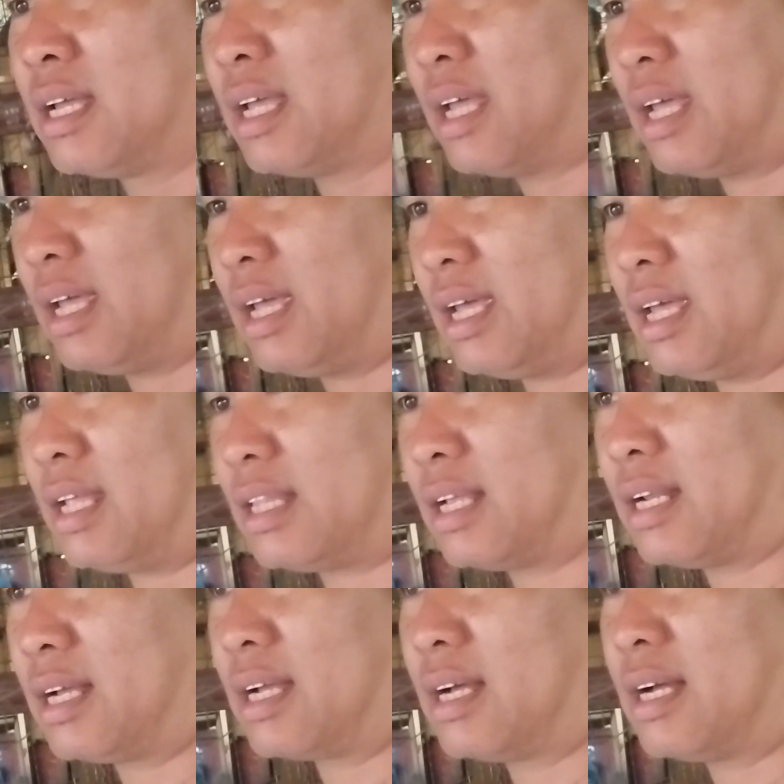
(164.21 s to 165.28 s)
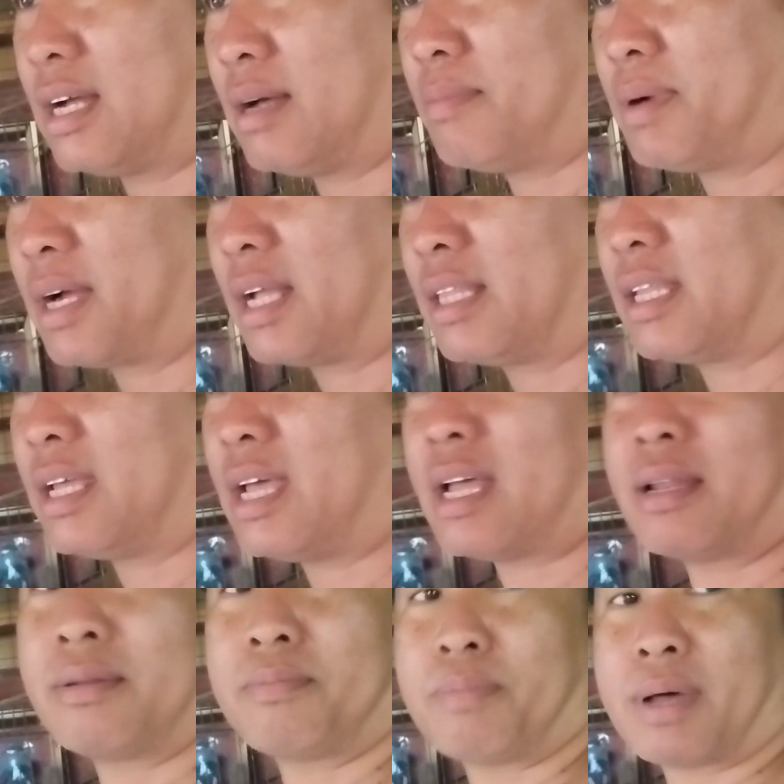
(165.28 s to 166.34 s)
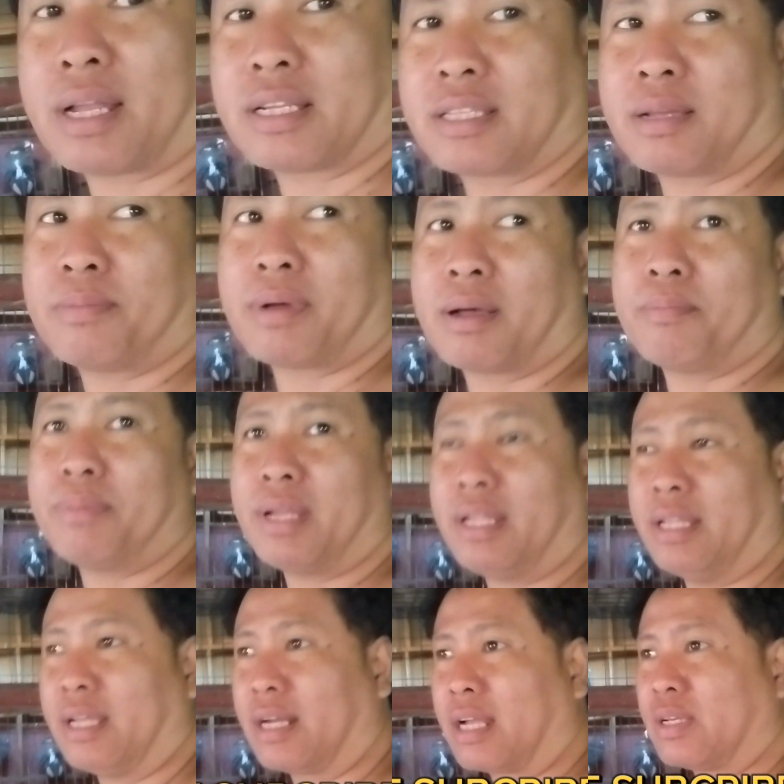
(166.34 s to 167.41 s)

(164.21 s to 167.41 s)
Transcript: eh talagang uh, maganda yan para sa mga breeder.